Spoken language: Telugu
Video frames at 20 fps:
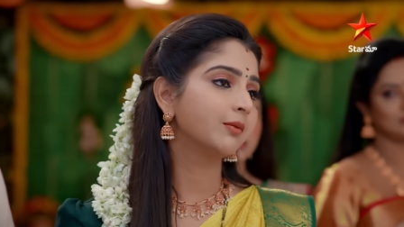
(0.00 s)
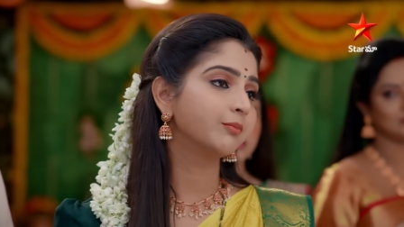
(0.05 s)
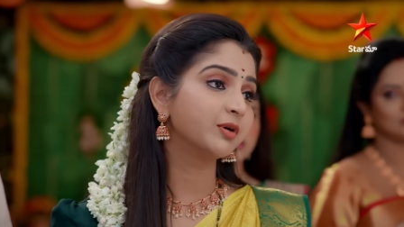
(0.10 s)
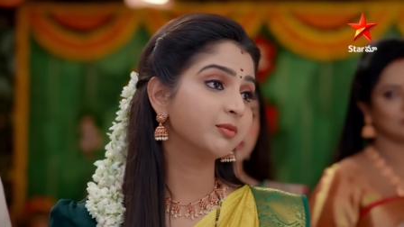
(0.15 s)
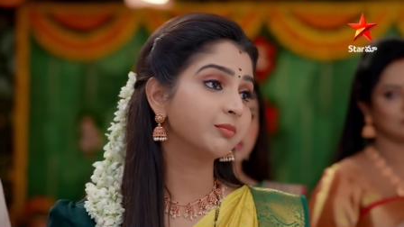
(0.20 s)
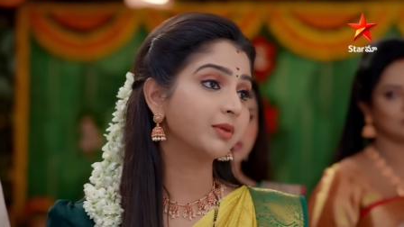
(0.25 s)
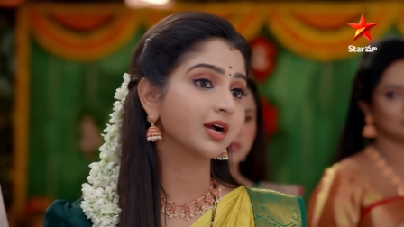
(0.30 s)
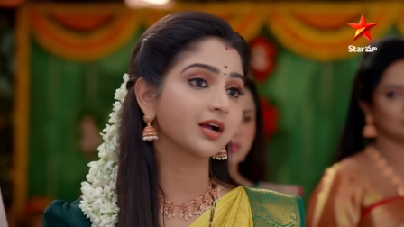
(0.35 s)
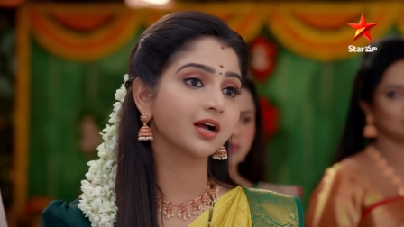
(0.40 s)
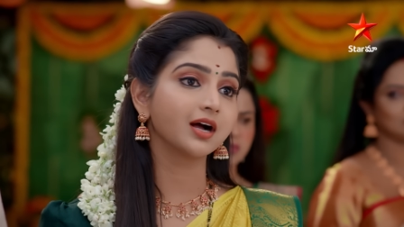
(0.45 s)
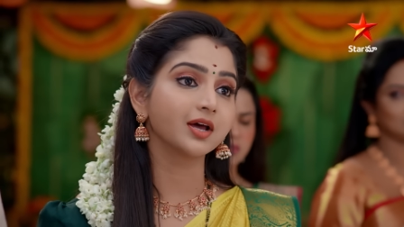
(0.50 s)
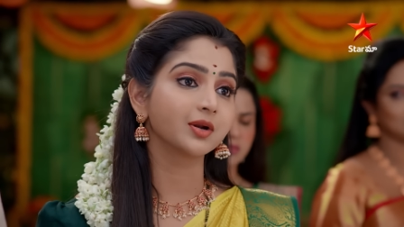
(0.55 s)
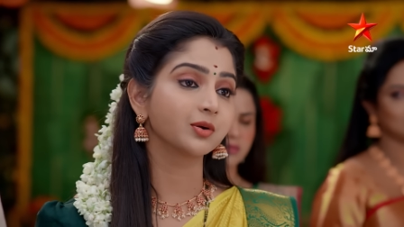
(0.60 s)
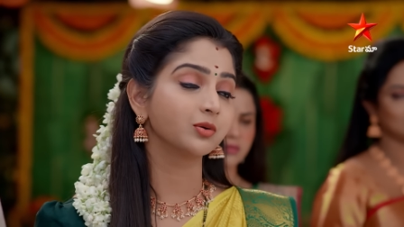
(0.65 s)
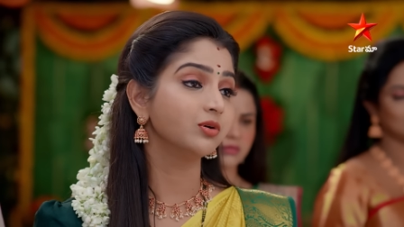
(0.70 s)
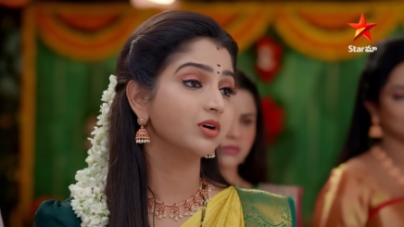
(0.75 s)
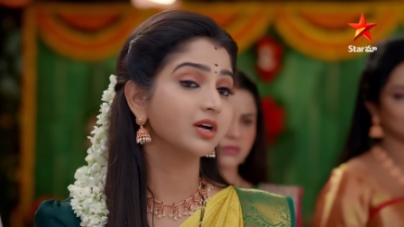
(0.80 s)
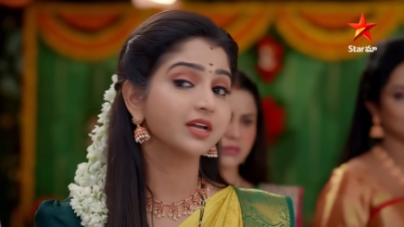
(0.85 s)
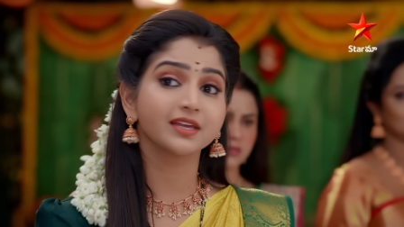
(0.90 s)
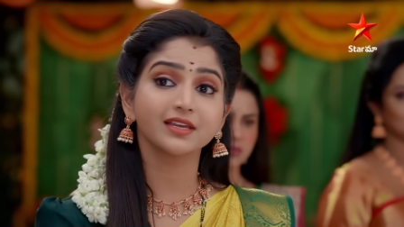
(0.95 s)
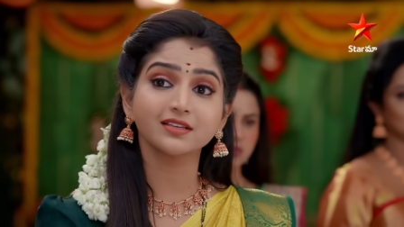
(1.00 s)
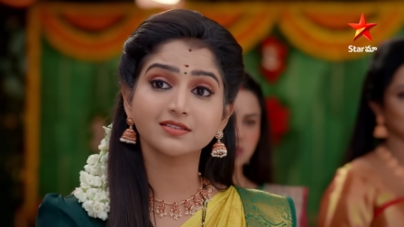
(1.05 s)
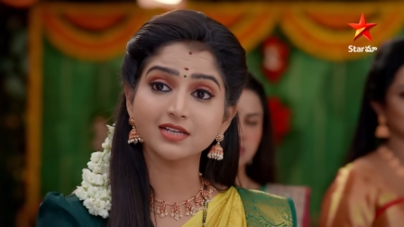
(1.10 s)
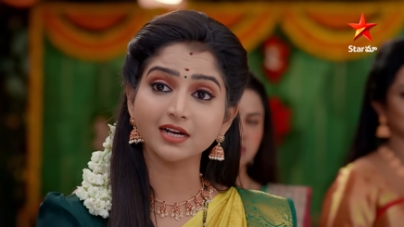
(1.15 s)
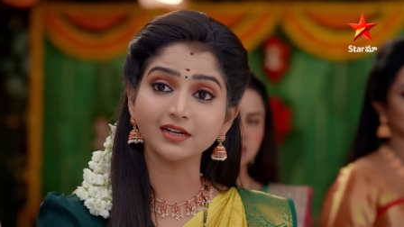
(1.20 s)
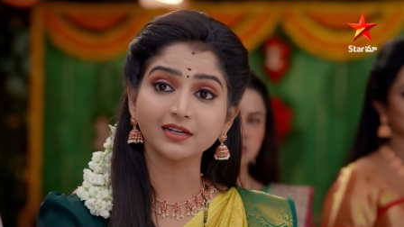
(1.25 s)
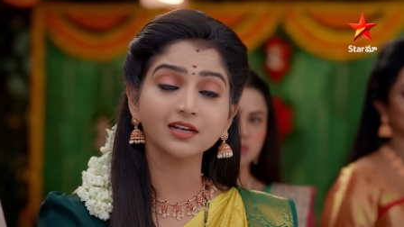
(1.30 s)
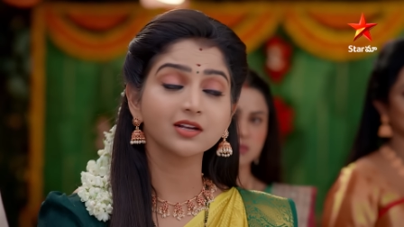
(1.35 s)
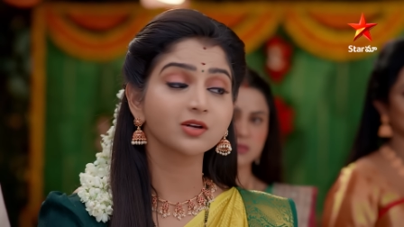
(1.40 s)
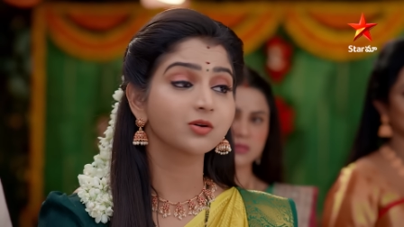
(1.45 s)
అమ్మమ్మ గారు ఈ
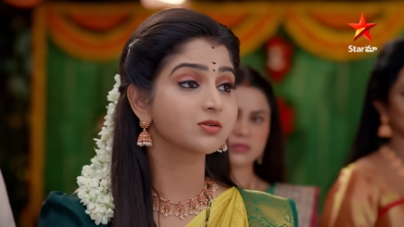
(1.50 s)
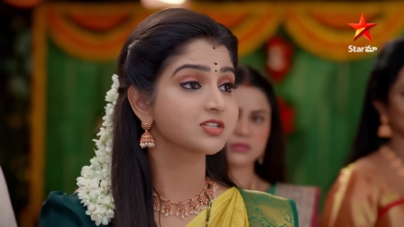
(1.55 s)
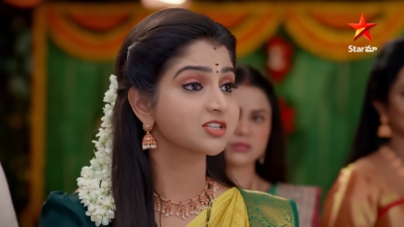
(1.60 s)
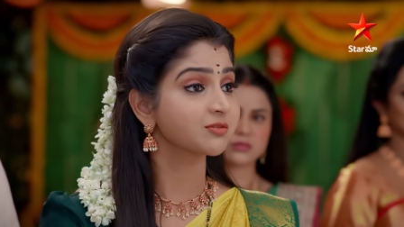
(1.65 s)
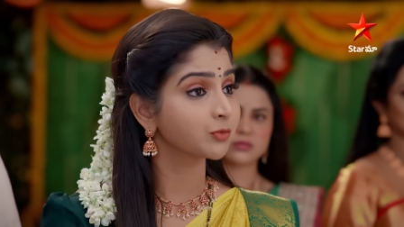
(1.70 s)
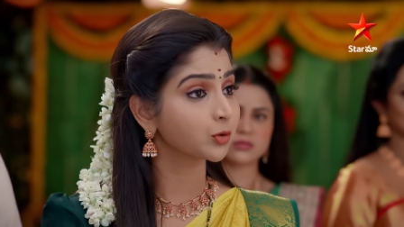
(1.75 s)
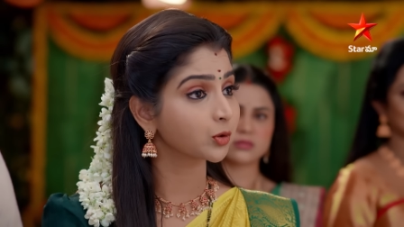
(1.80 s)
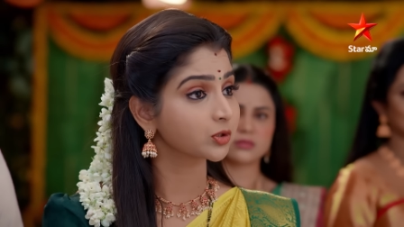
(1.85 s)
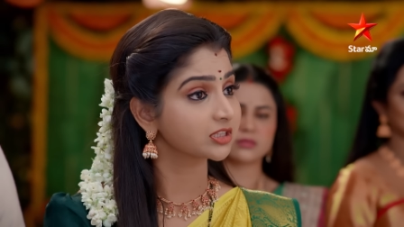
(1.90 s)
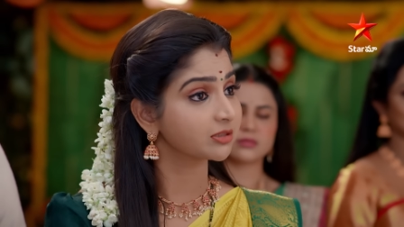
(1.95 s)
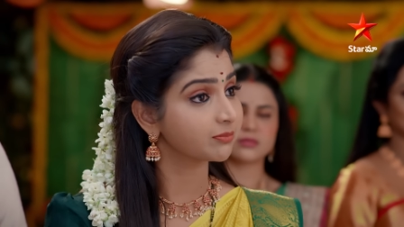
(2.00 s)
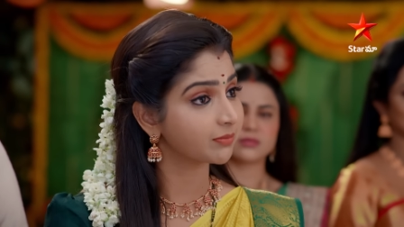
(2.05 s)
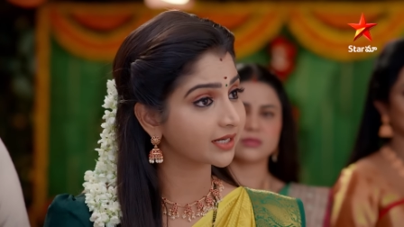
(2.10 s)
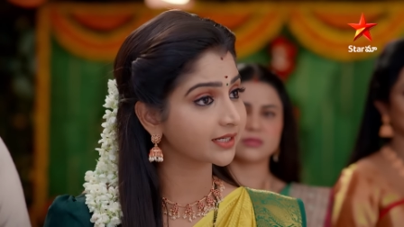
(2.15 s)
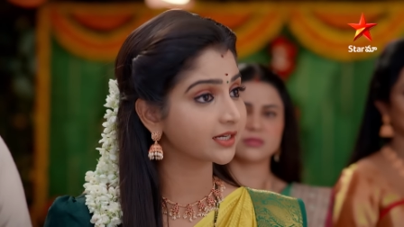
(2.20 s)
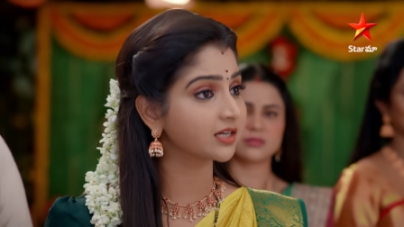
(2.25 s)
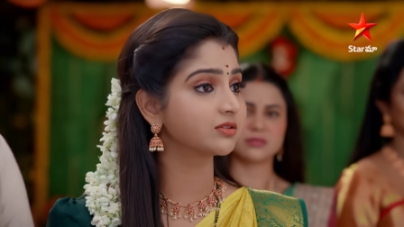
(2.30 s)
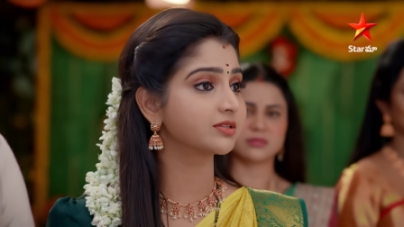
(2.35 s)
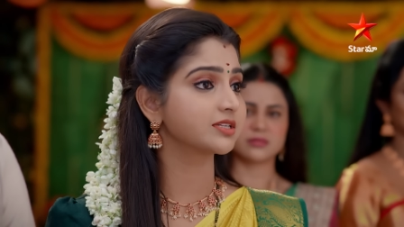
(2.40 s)
జంట కోసం కొత్త బట్టలు